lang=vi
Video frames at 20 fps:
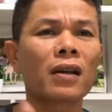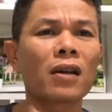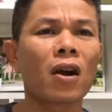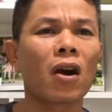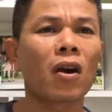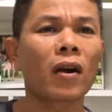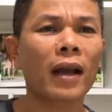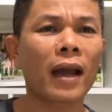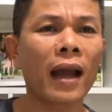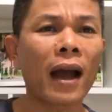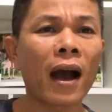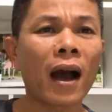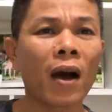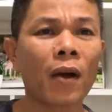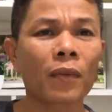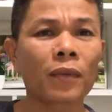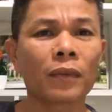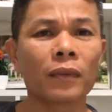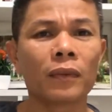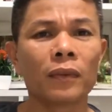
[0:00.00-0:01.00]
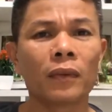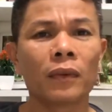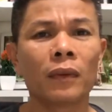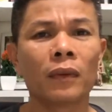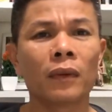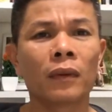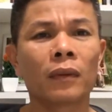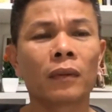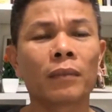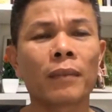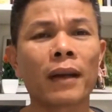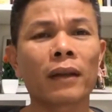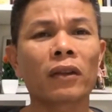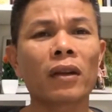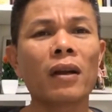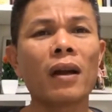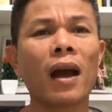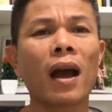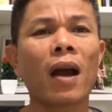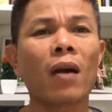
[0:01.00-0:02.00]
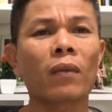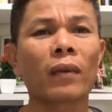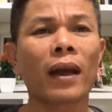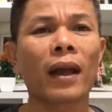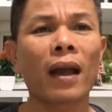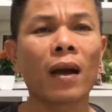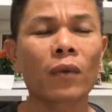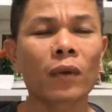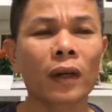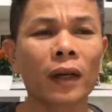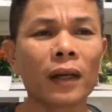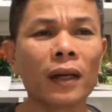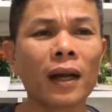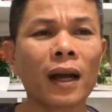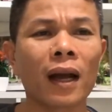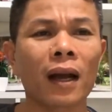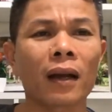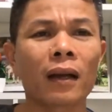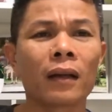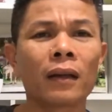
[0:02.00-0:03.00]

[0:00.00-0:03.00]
trình độ đại học mang tiếng là học này học kia